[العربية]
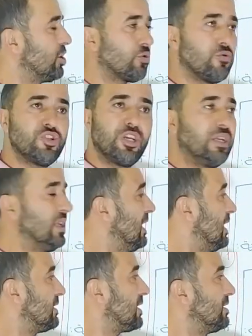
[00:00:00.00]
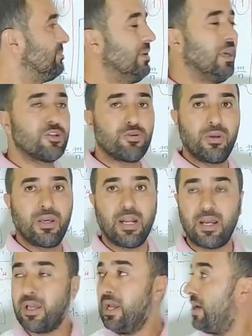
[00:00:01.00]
هيدروجيني تخدم اكس وايكراك